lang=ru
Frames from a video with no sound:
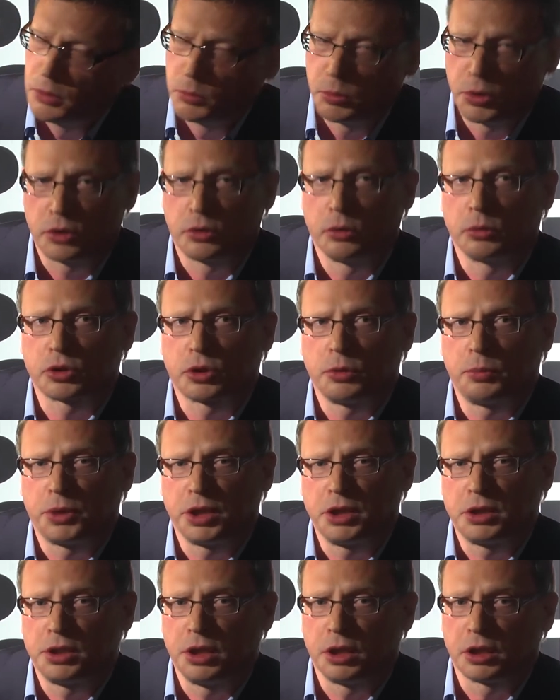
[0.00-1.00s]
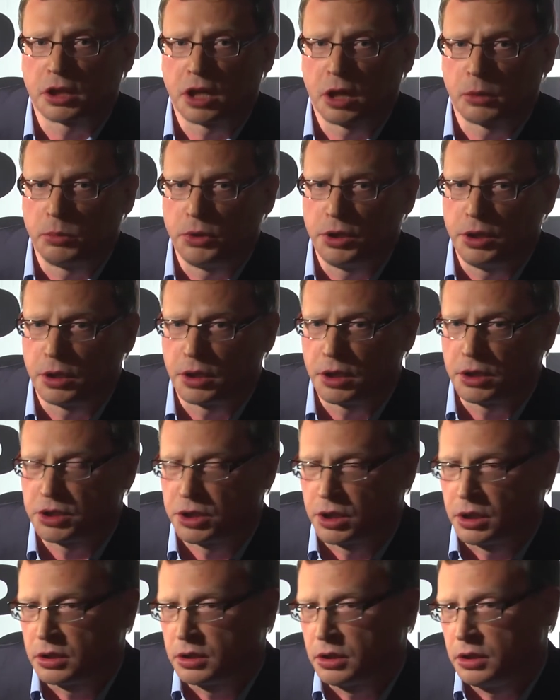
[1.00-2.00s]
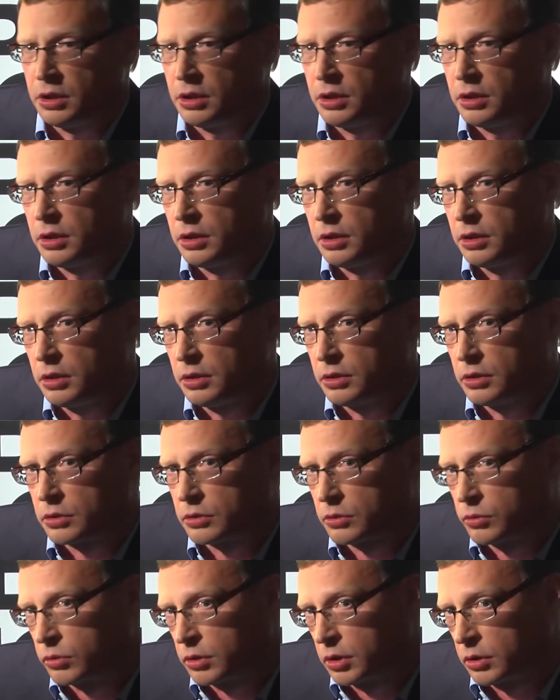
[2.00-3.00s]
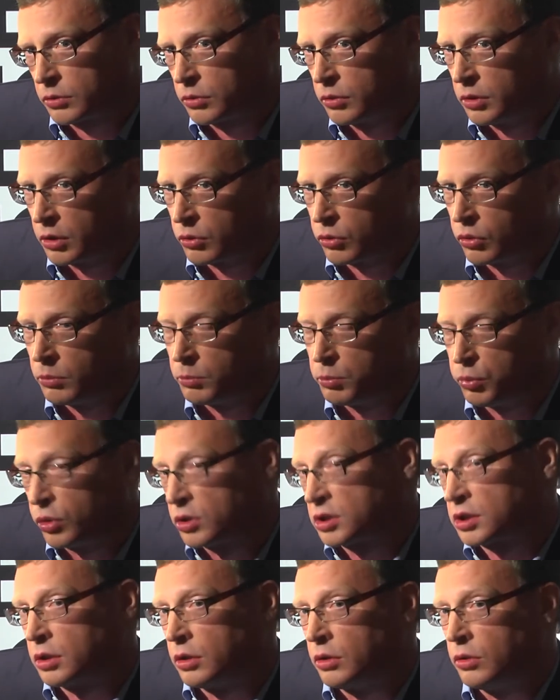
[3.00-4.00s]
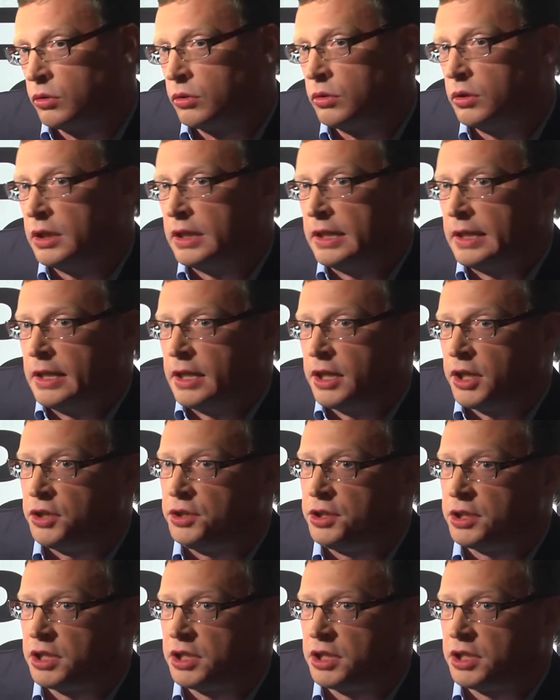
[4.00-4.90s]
При том, что президент как бы не кричал, не стукал кулаком по столу и не